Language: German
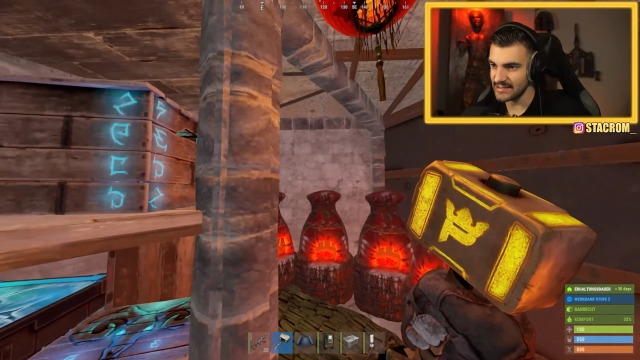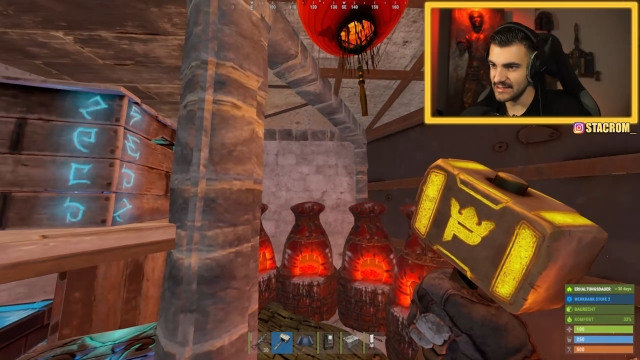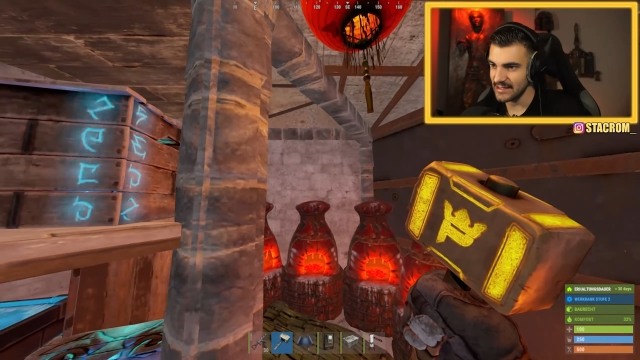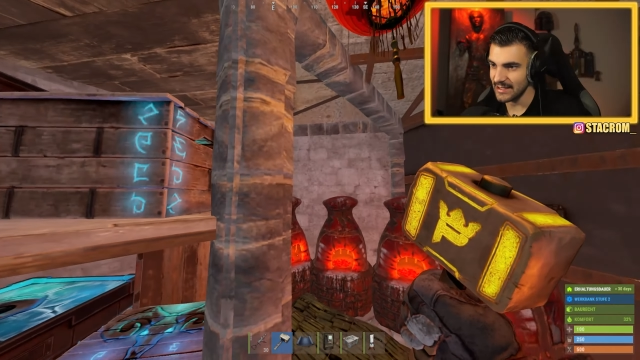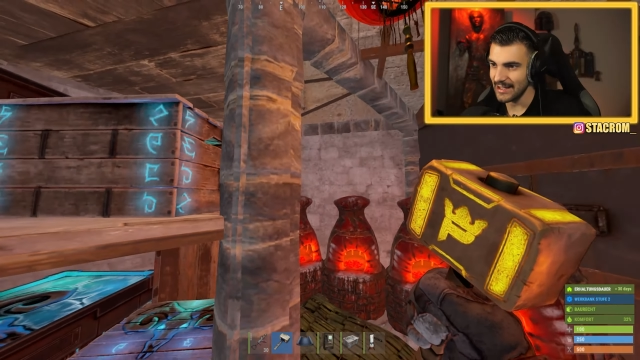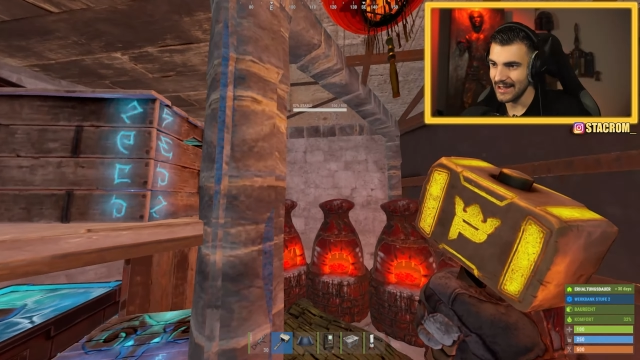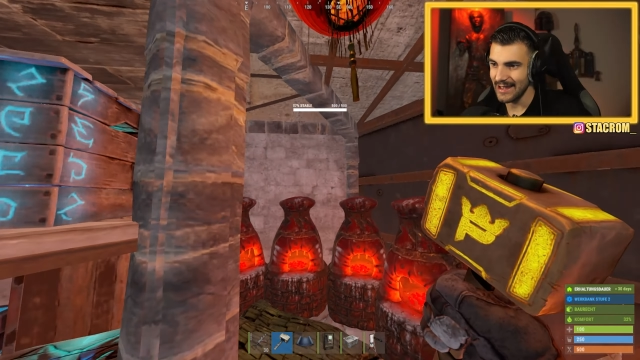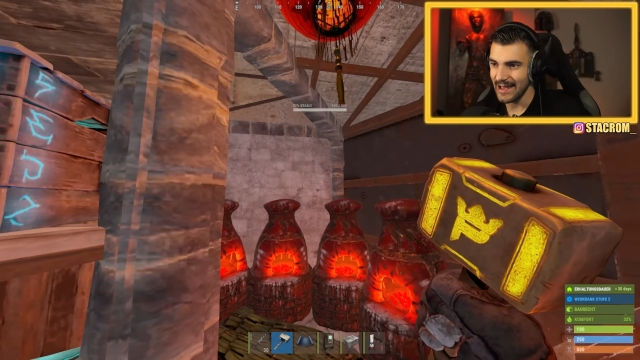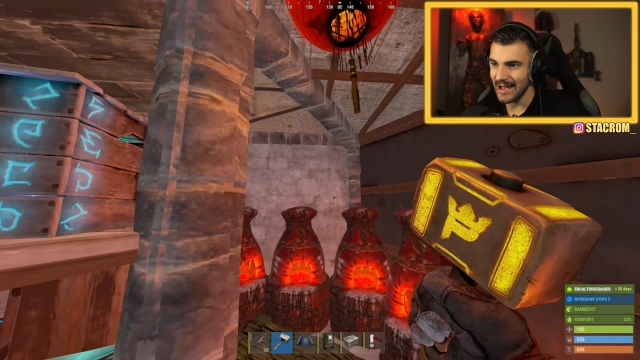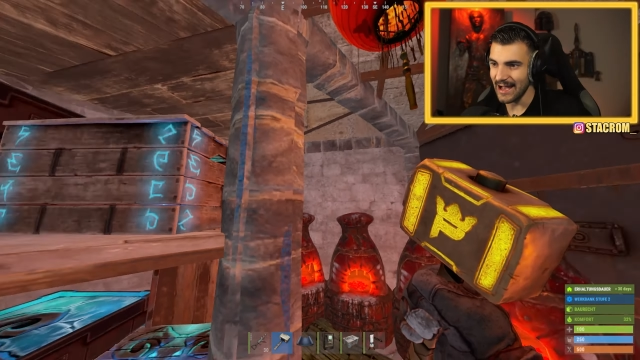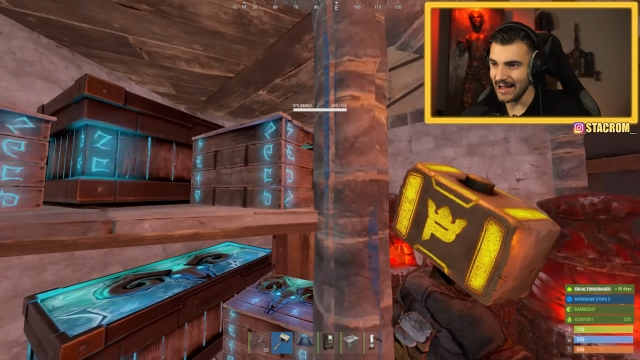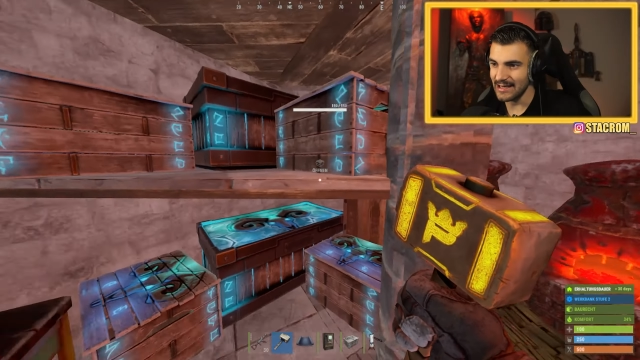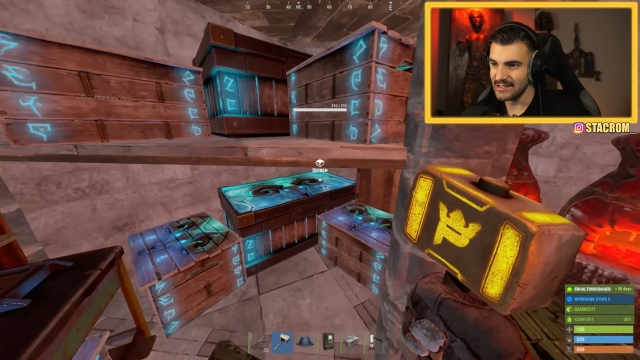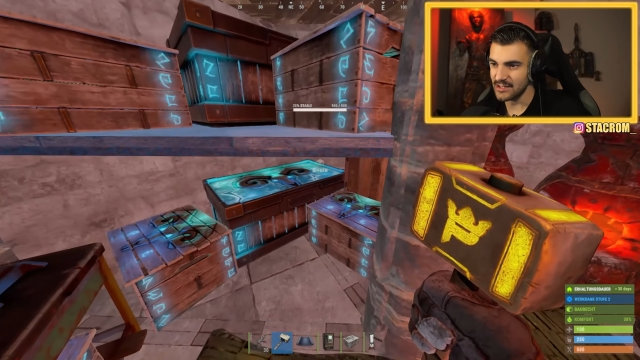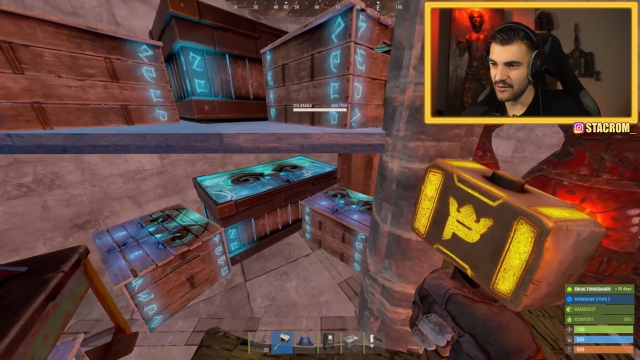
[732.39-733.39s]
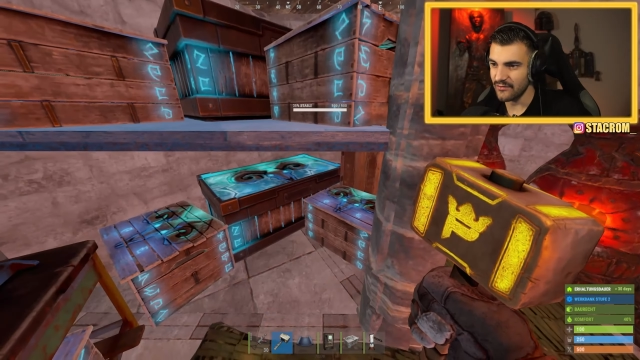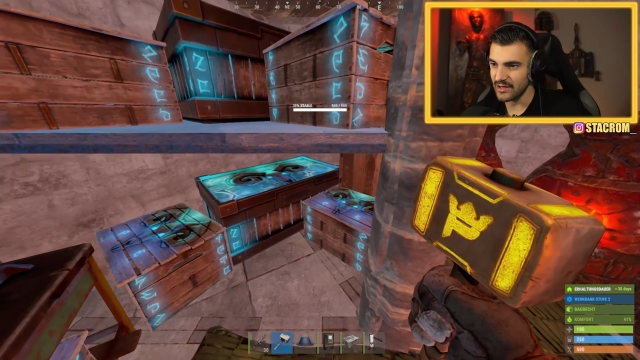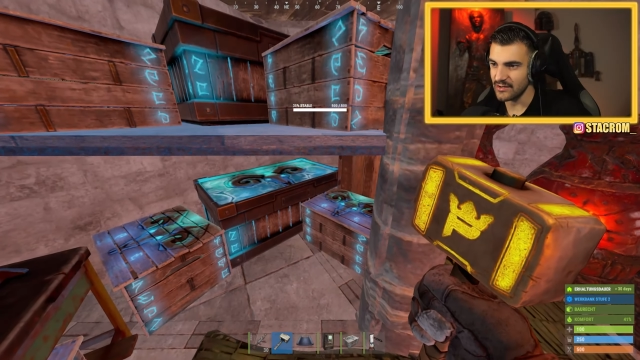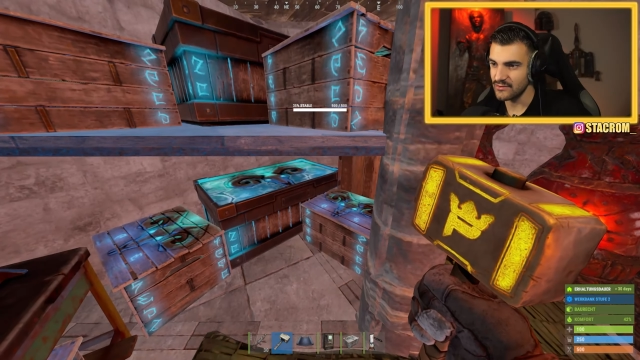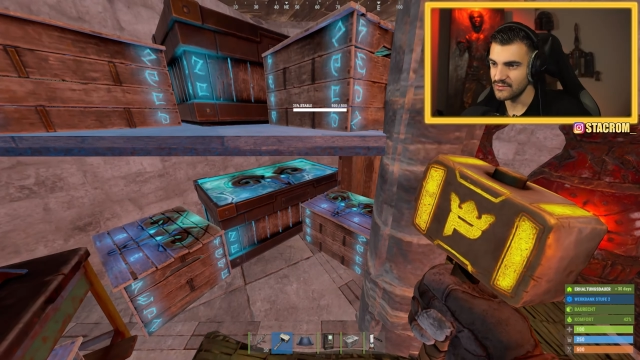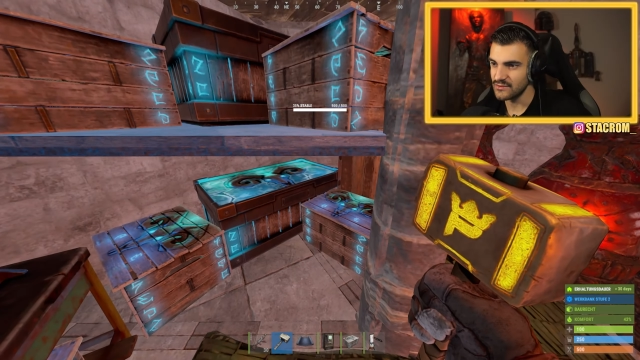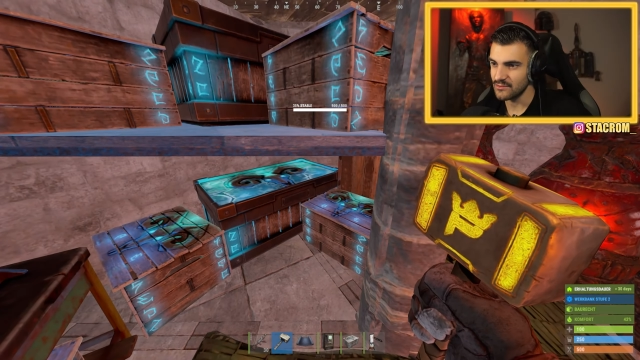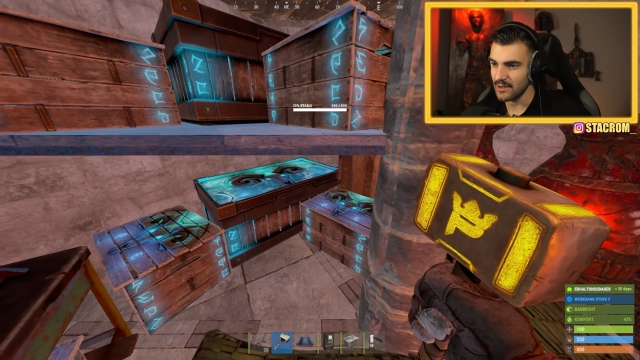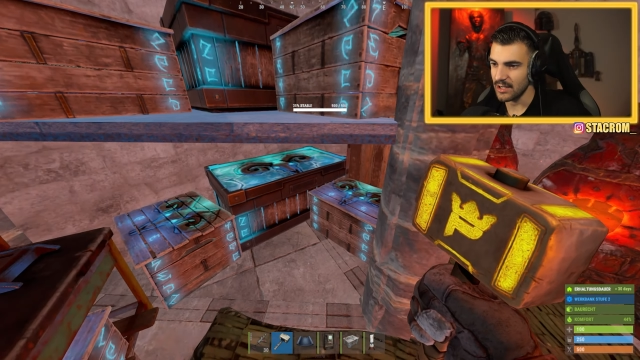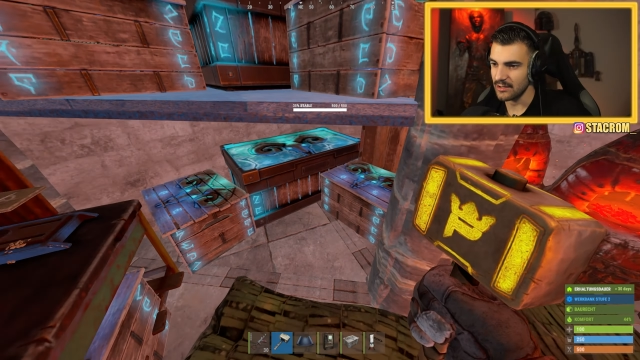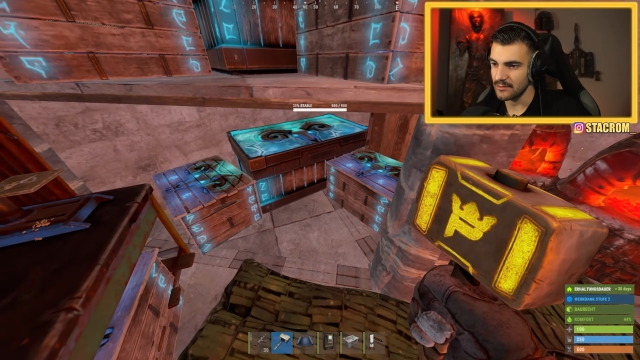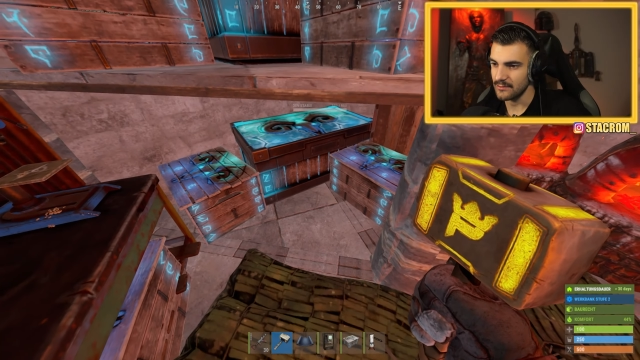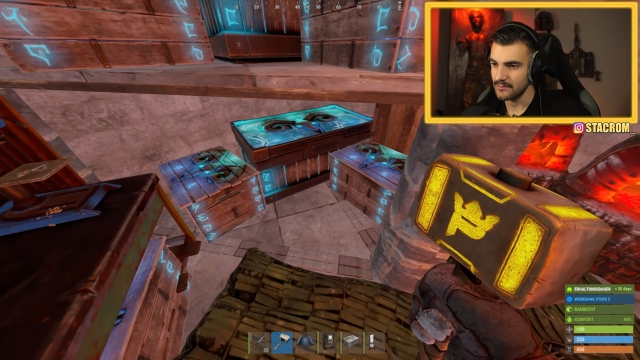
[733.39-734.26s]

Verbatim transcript: hier, alles auf HQ zu machen.